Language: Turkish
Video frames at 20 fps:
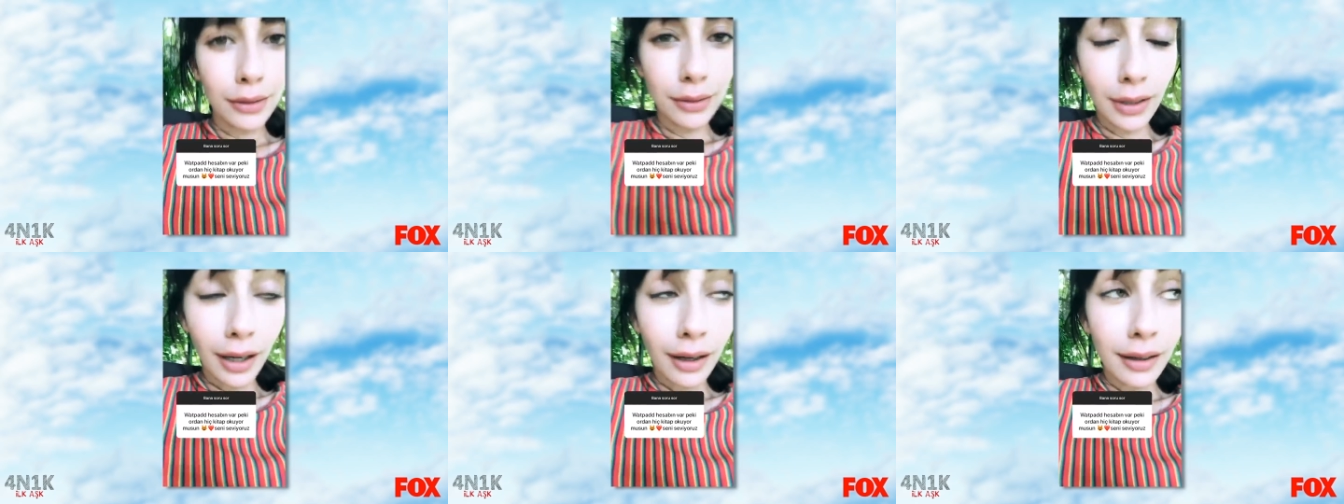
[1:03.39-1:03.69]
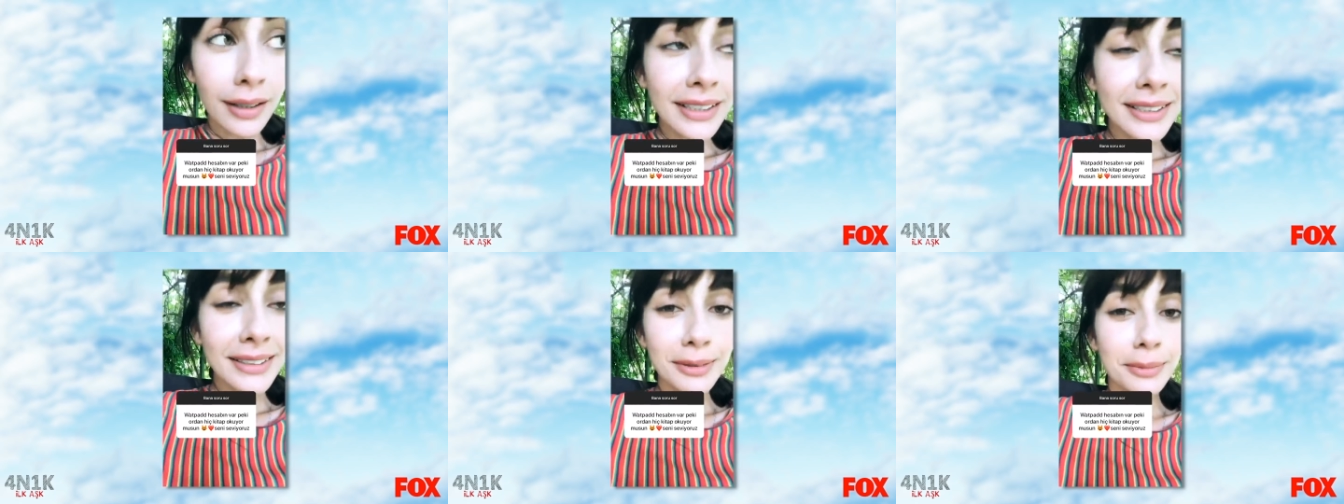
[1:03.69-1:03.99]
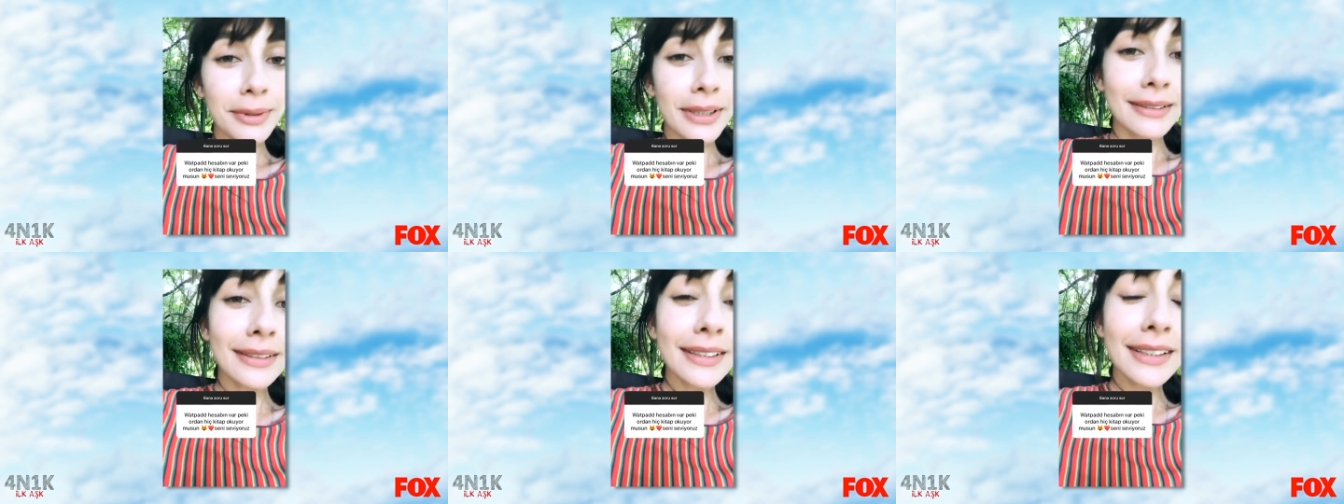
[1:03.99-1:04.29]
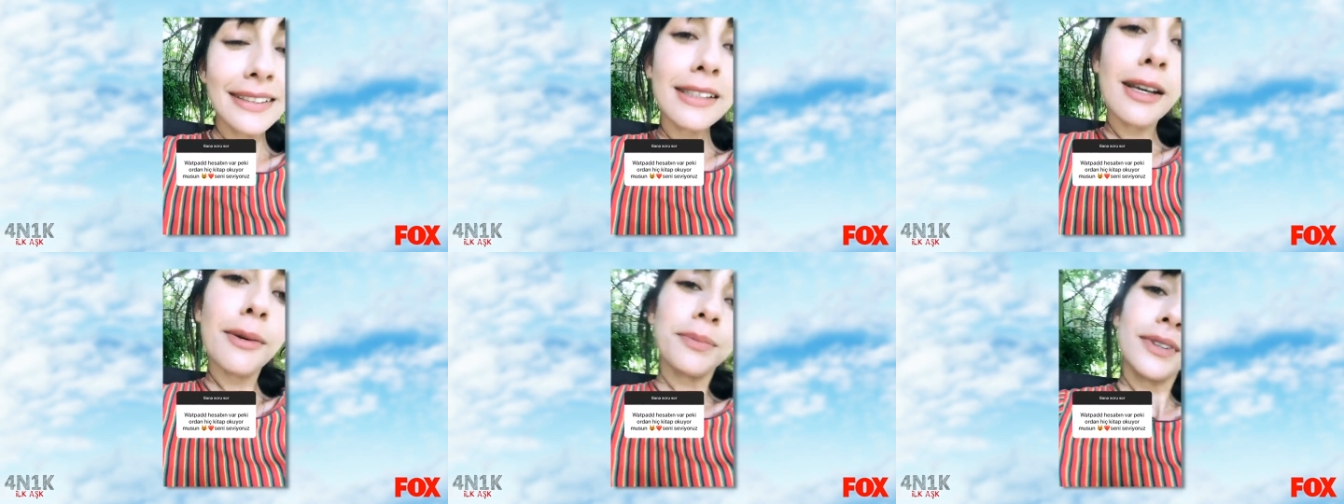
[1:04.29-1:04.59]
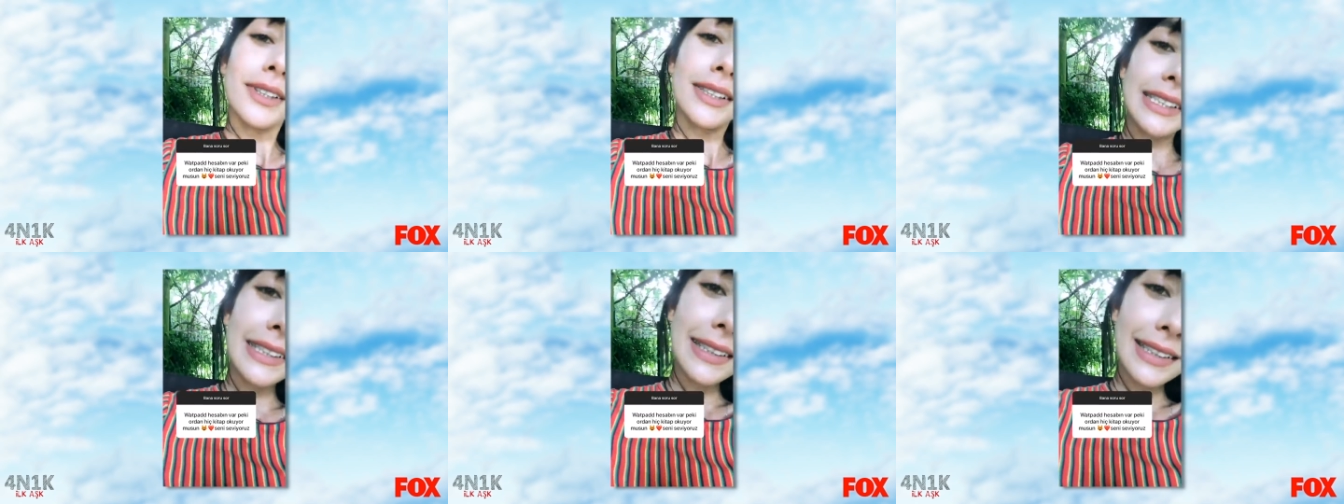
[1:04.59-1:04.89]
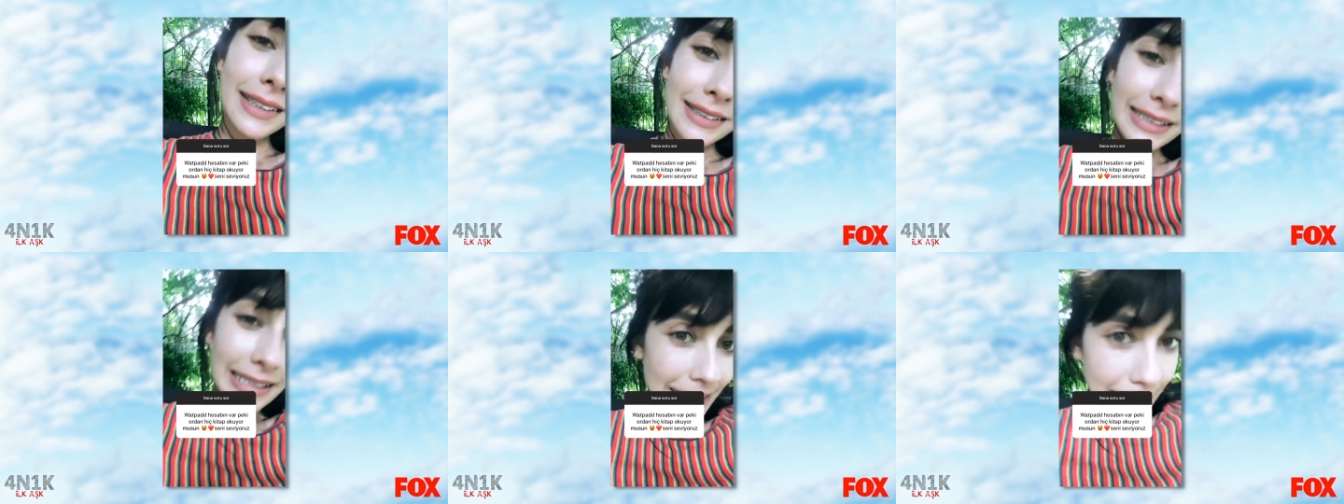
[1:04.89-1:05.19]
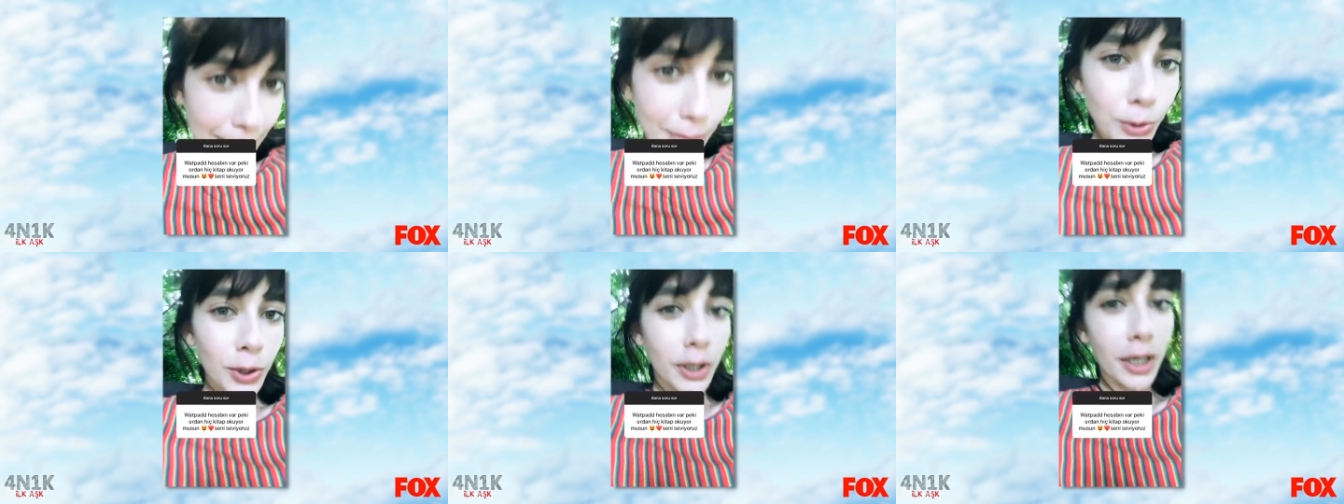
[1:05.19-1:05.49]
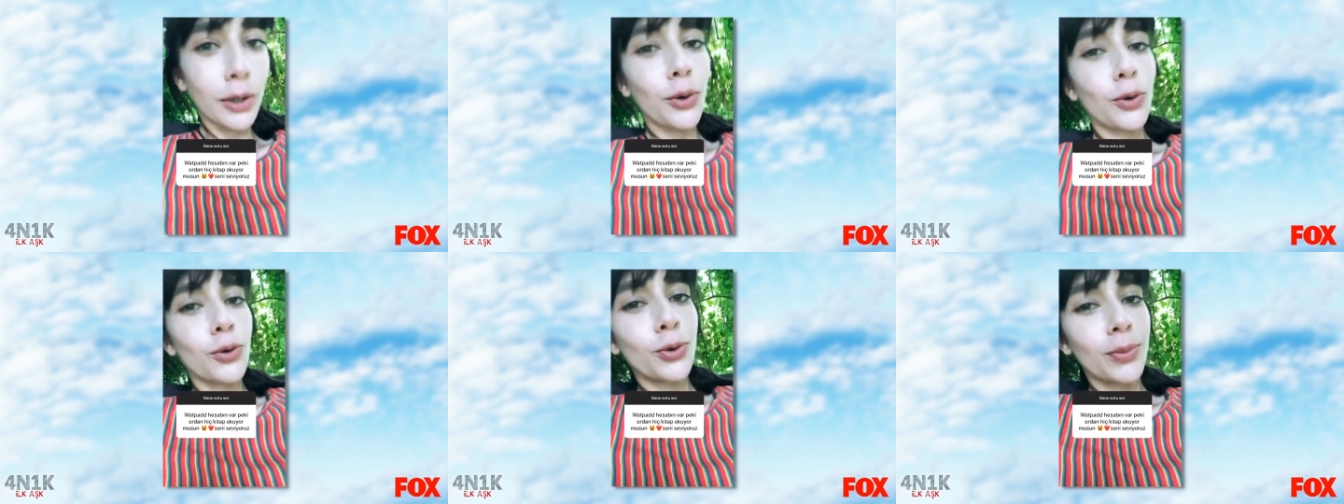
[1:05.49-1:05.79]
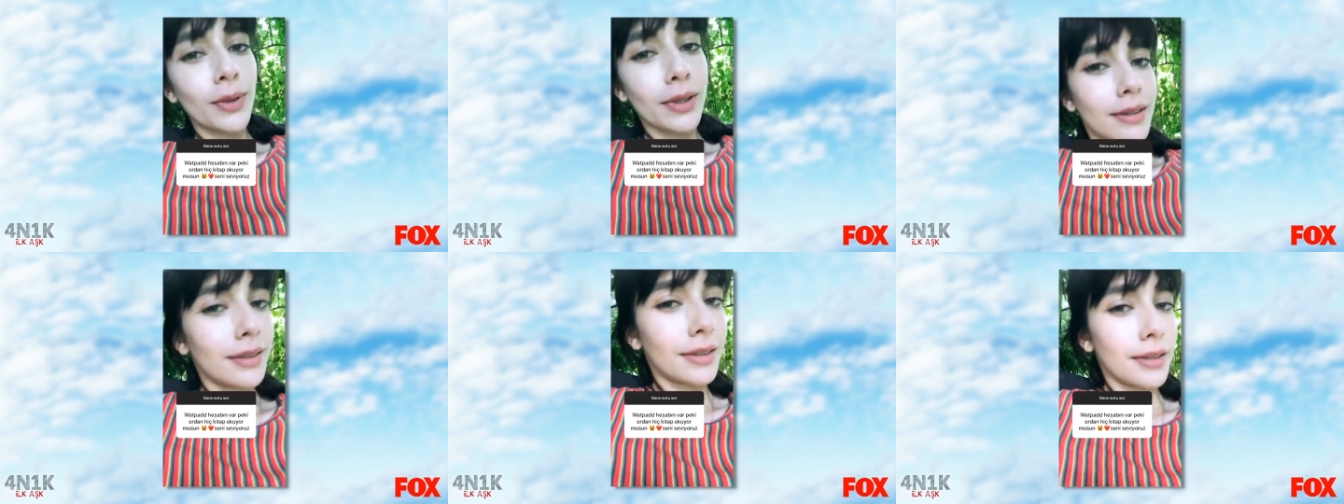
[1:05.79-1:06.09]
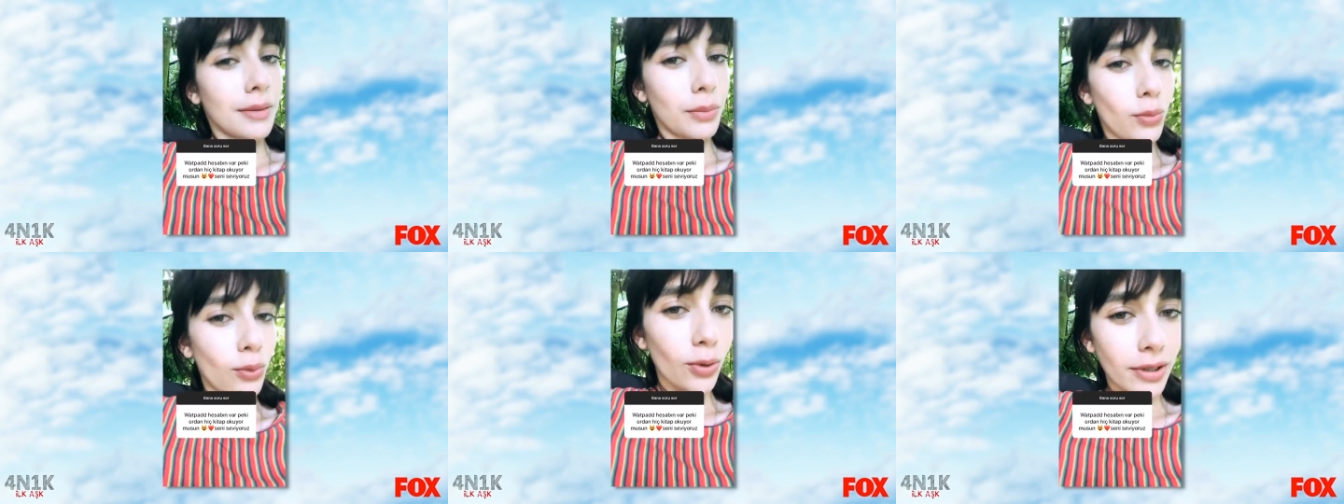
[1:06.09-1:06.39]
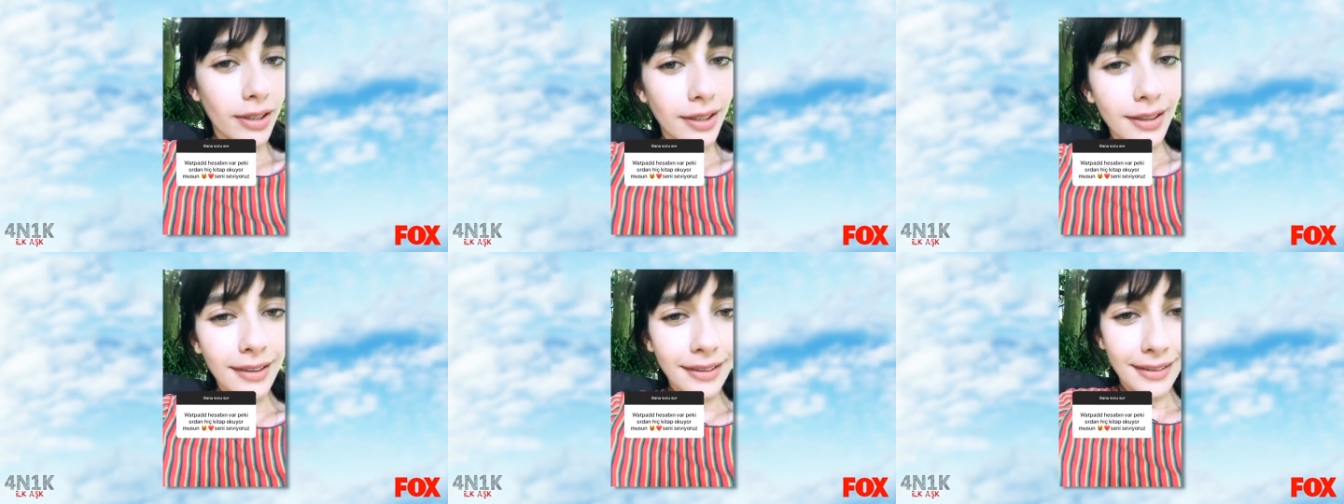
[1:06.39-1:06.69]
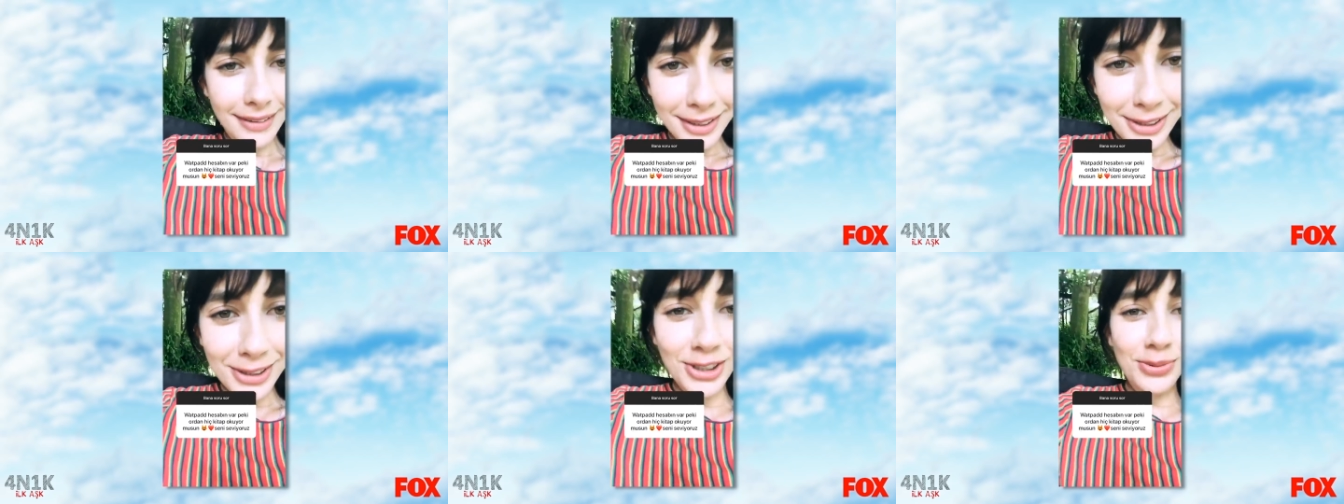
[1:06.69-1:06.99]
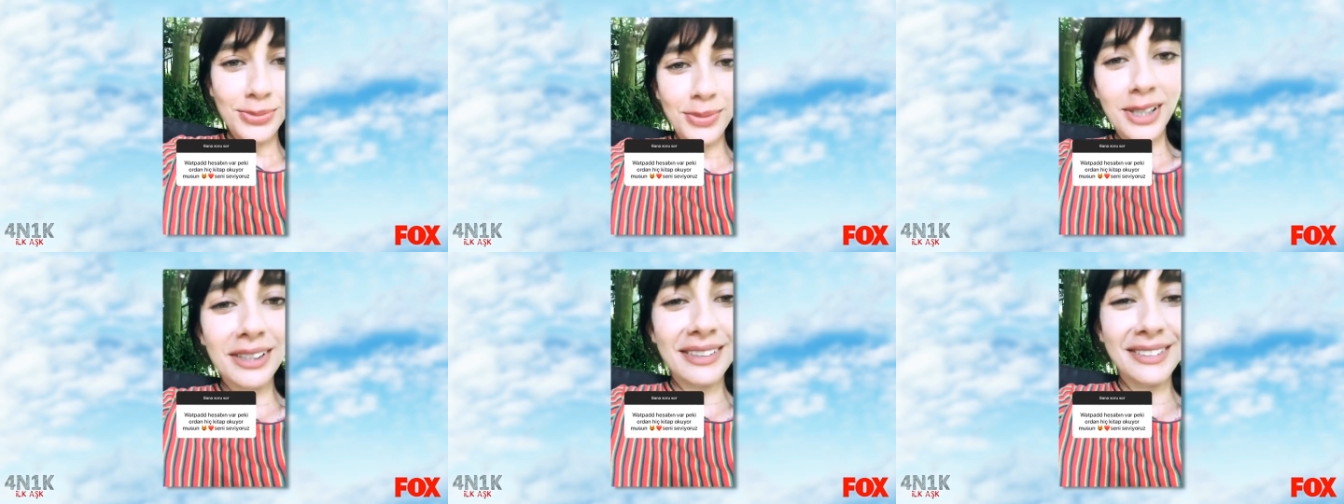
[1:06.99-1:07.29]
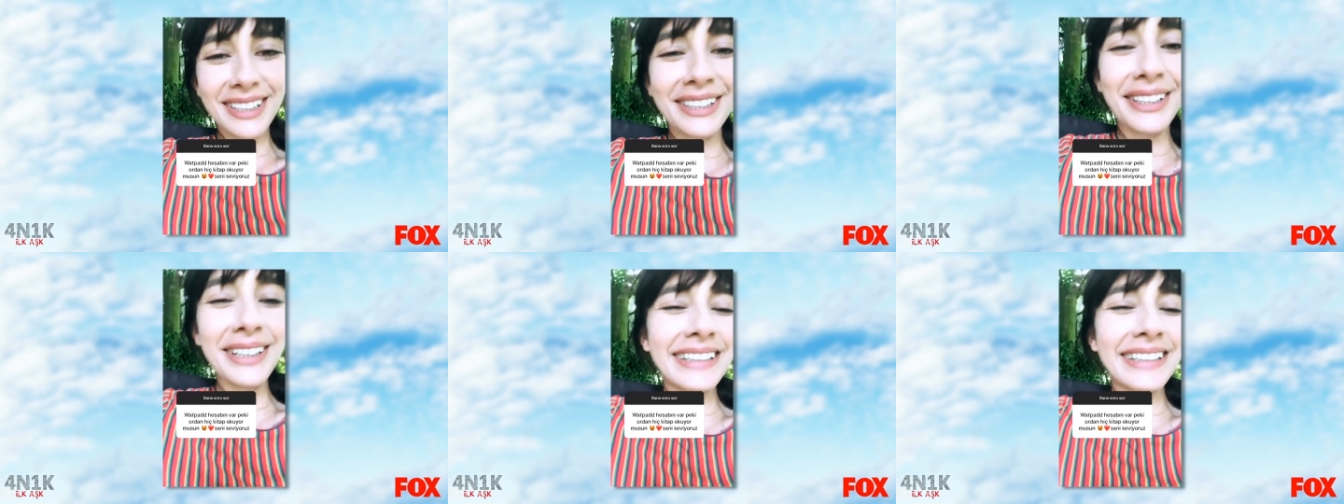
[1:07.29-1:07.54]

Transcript: Ya hayır ben kitapları kitap olarak okumayı böyle taşımayı